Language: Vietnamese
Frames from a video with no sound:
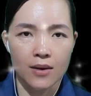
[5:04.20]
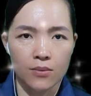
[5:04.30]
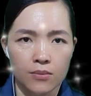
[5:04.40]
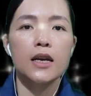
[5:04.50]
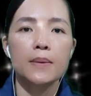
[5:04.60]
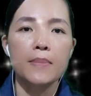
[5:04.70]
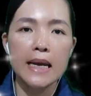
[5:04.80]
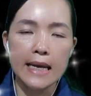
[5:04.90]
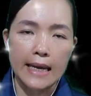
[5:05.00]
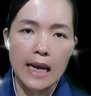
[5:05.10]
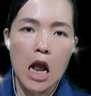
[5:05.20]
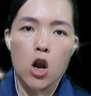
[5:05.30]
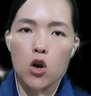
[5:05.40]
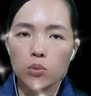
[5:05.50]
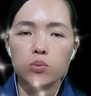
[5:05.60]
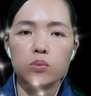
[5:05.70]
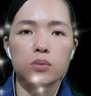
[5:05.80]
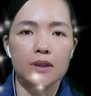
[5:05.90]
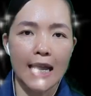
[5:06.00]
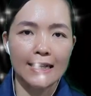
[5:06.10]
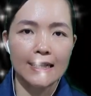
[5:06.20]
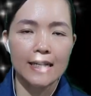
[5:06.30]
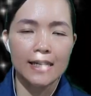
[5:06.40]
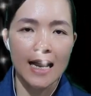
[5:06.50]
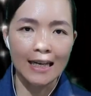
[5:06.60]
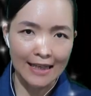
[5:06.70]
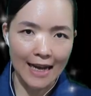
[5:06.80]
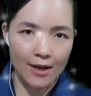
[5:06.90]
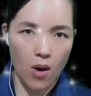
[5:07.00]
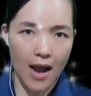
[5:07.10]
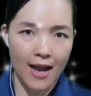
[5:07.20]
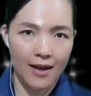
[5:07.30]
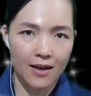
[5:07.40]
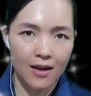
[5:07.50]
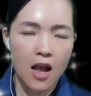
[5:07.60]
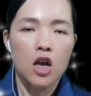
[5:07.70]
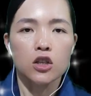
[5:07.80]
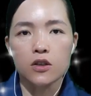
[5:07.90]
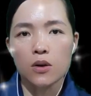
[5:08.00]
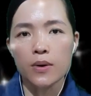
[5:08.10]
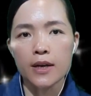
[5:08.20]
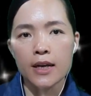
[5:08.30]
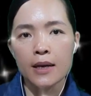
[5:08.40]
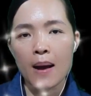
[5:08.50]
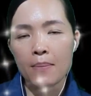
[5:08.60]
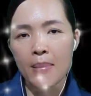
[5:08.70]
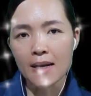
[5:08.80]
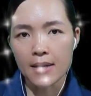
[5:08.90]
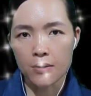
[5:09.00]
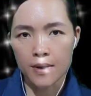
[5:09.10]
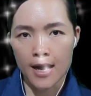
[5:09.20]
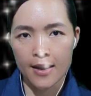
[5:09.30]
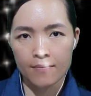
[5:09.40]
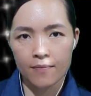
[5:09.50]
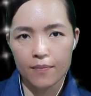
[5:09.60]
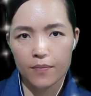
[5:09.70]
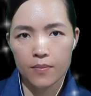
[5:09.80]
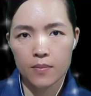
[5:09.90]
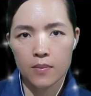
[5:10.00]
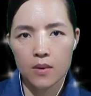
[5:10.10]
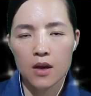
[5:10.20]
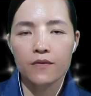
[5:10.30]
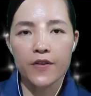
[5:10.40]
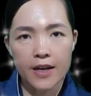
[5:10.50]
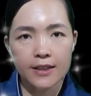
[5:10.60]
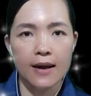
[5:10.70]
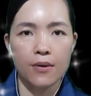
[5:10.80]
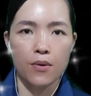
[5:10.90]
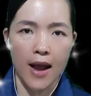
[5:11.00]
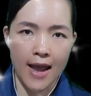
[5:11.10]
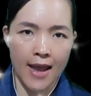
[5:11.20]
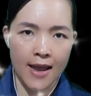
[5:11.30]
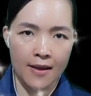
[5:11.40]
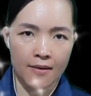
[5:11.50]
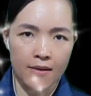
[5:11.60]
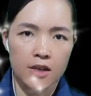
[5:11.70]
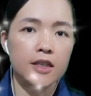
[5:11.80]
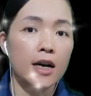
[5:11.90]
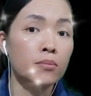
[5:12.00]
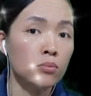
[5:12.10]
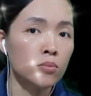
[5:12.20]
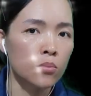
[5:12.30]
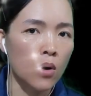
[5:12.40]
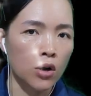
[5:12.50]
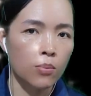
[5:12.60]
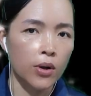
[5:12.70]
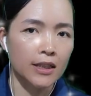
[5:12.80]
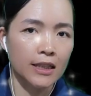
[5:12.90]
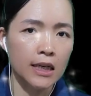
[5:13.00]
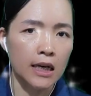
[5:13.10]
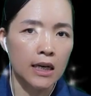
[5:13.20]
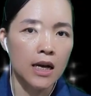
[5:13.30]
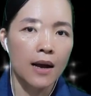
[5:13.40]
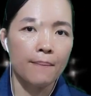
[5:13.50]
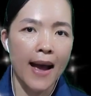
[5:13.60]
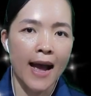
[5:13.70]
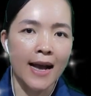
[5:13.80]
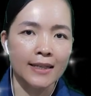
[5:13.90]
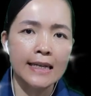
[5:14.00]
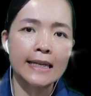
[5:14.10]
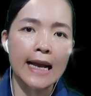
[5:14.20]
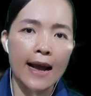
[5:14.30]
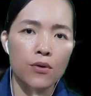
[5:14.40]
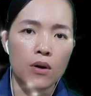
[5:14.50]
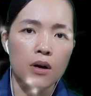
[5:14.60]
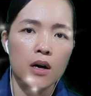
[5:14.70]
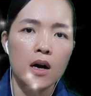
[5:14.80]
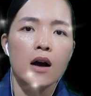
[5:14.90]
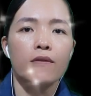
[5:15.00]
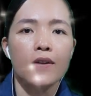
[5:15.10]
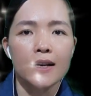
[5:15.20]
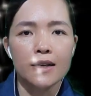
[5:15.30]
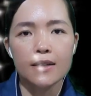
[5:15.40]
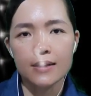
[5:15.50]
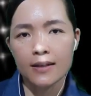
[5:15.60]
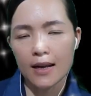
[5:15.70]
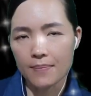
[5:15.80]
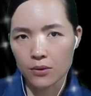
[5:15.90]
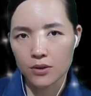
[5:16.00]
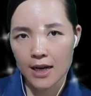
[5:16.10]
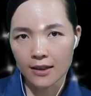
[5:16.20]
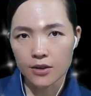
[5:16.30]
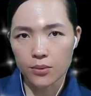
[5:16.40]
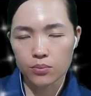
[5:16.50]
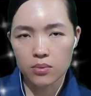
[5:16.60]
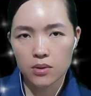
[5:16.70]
cậu Ti Mi lúc thanh niên đã trải qua. Rồi bà bắt đầu kể. Phía sau hè, trong một buổi trưa mà trên cao vẫn cái màu trắng đục,